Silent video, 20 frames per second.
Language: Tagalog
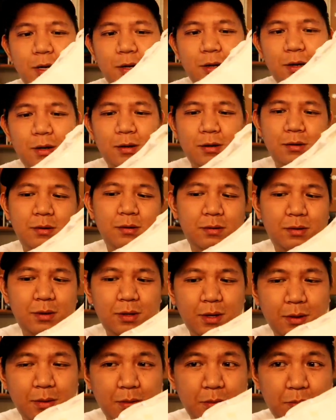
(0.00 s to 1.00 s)
talagang
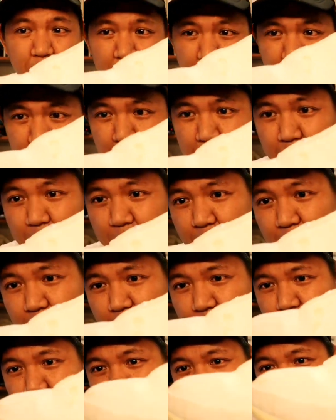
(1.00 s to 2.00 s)
pwede pa ba
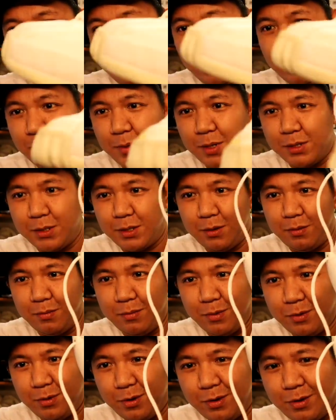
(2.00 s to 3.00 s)
ito talaga pang
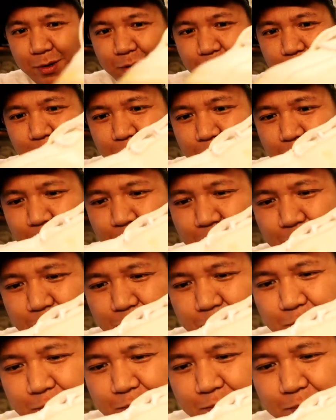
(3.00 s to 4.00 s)
basketball or
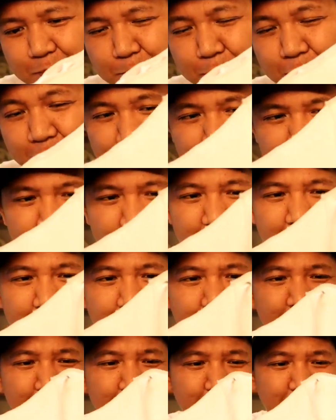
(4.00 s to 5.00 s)
pasira
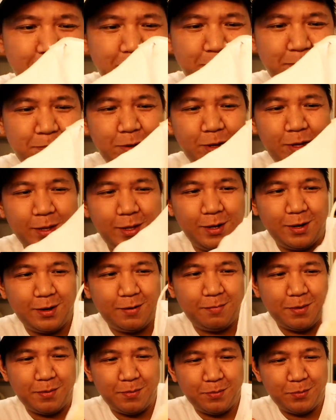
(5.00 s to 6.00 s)
na siya, pwede na
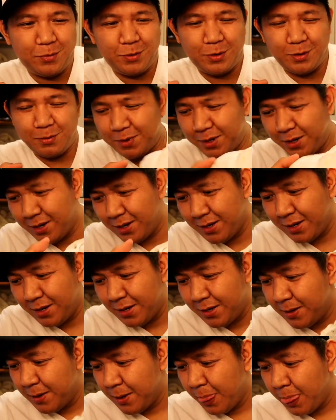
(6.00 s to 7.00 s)
ang pamporma.
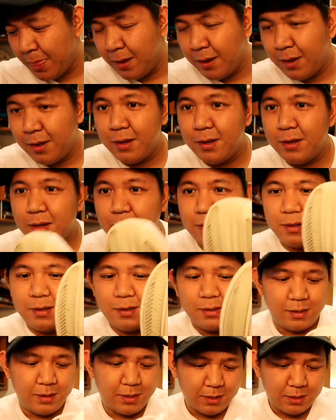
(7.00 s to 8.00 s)

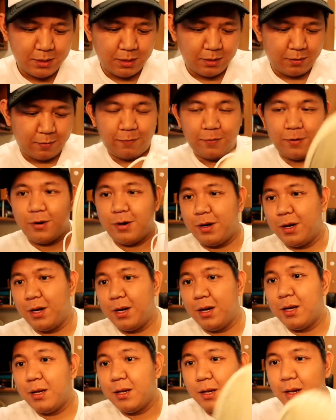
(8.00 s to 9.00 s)
That's it for
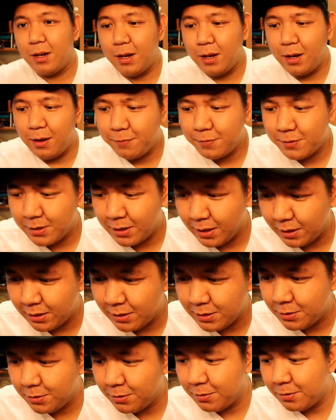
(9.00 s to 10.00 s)
the left
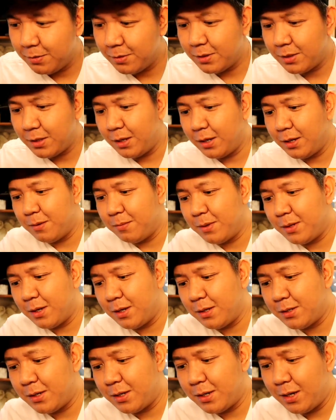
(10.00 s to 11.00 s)
side. So, tingin naman
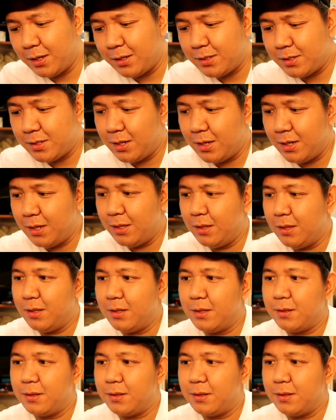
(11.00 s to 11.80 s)
tayo sa right side.